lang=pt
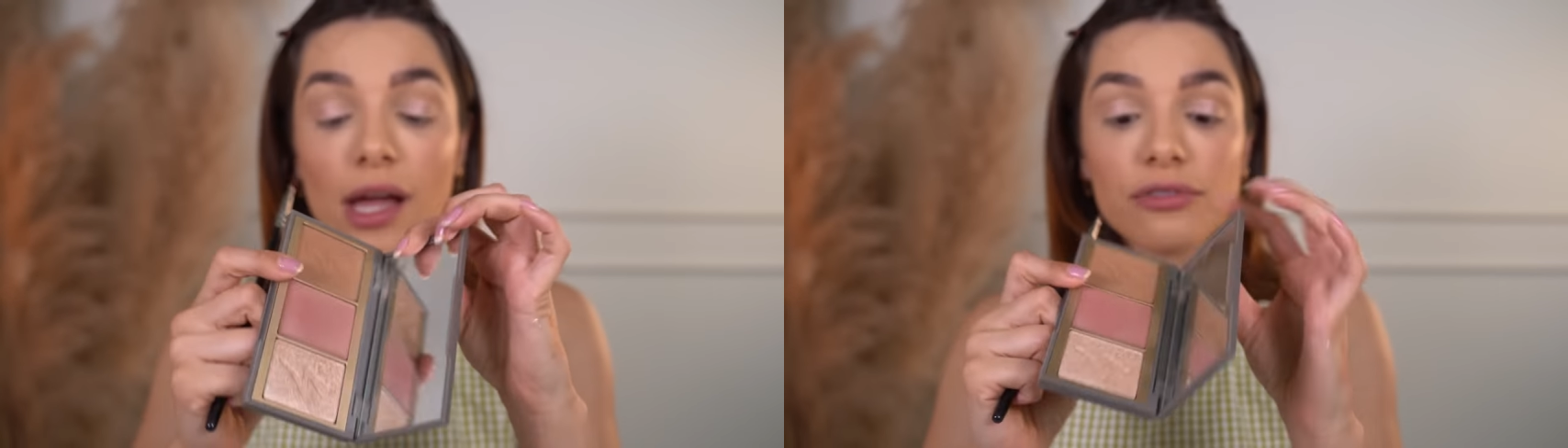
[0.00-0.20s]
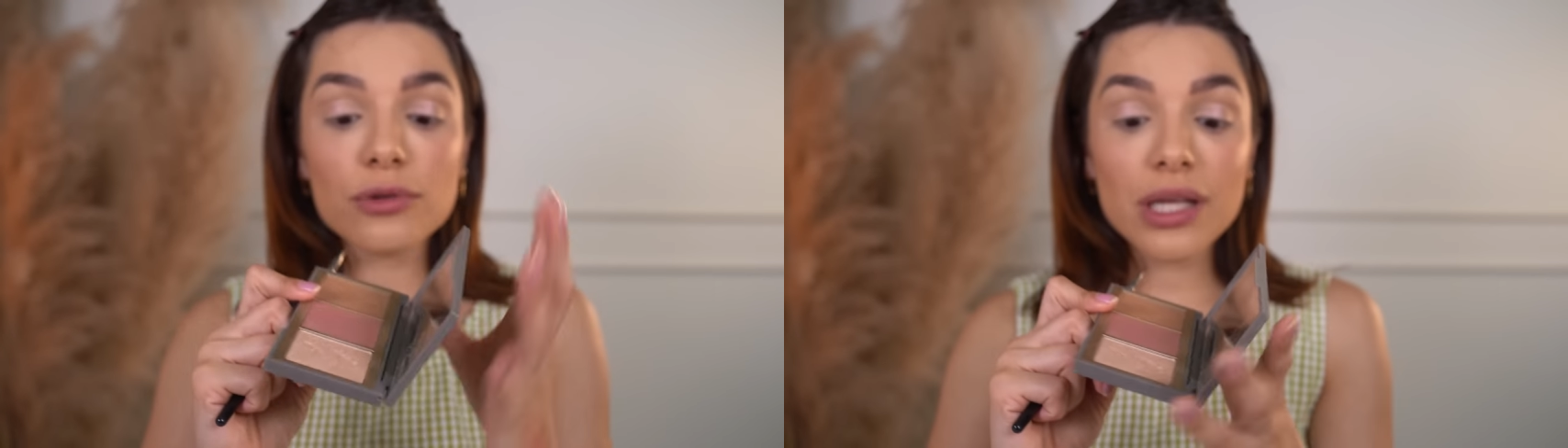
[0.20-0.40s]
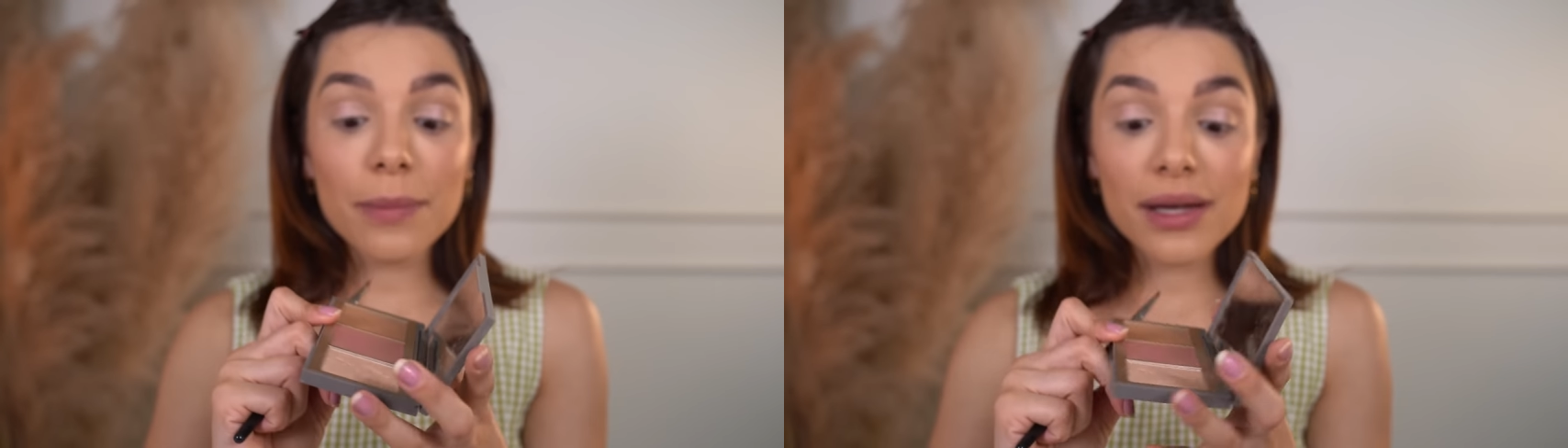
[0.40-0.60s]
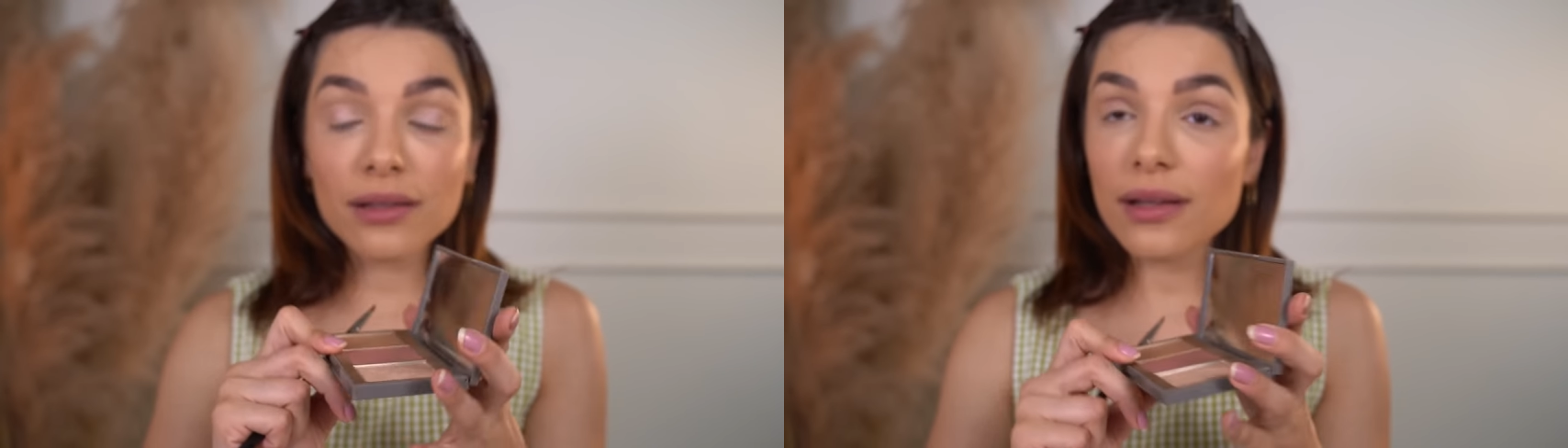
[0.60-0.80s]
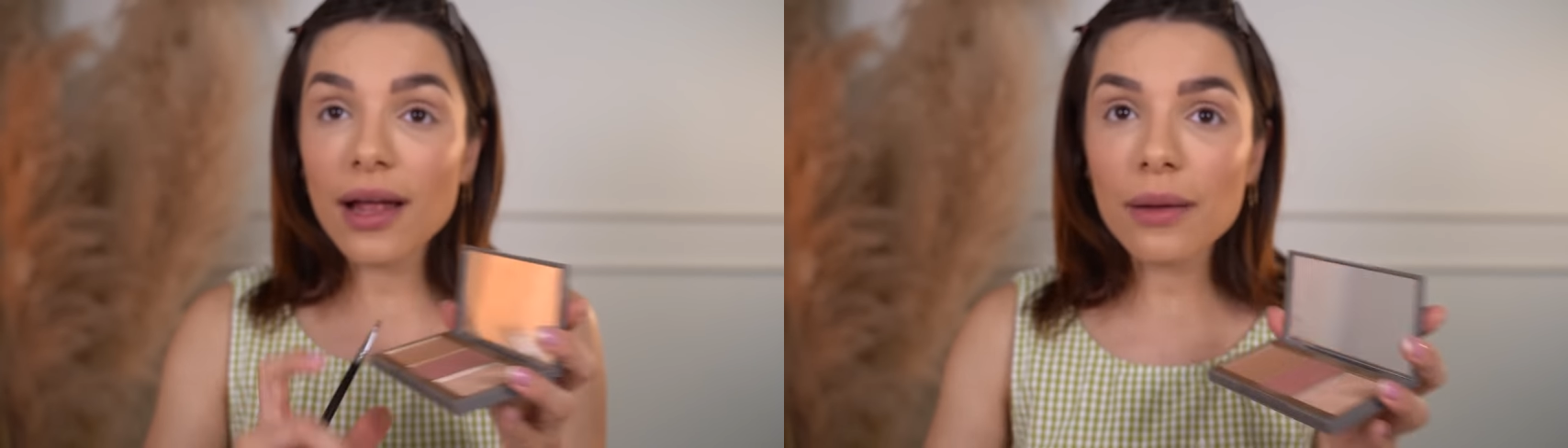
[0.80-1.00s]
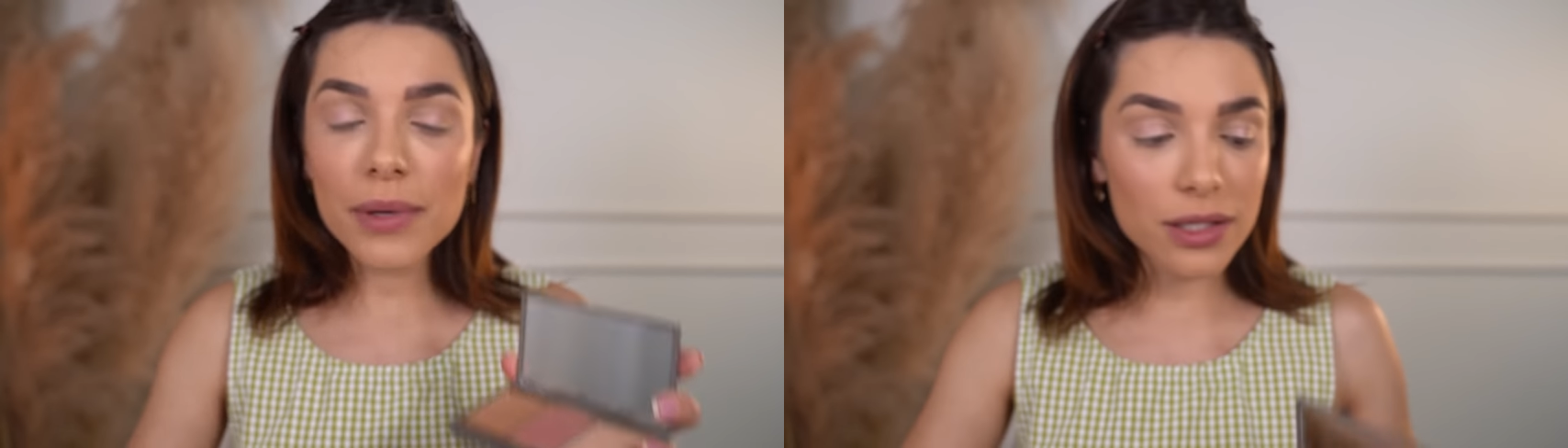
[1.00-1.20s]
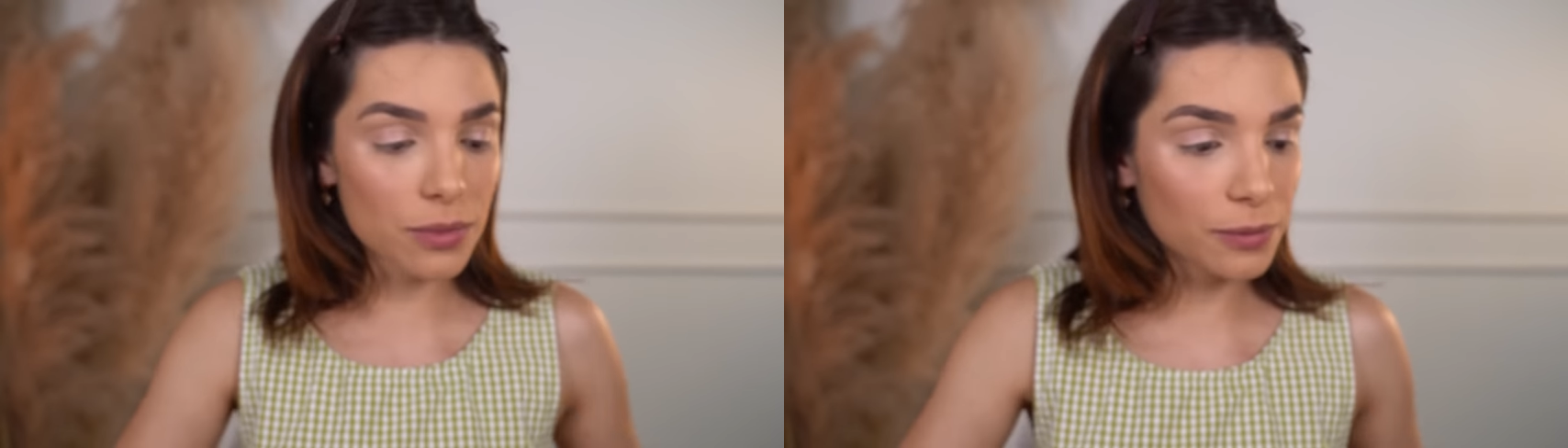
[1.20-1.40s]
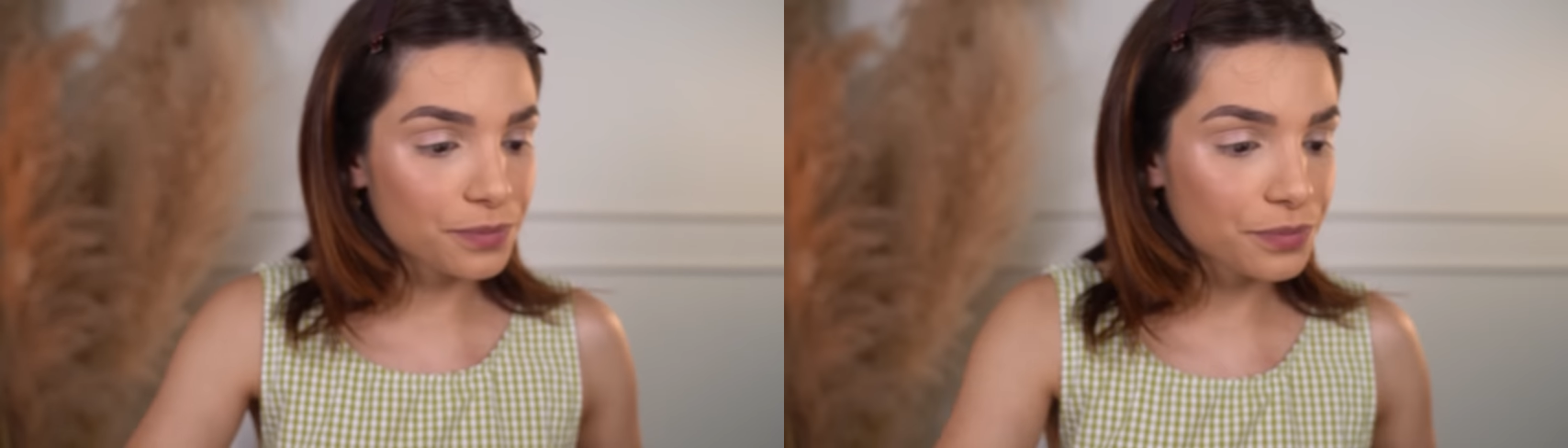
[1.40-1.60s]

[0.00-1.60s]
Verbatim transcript: aí eu vou usar a paleta dela mesmo.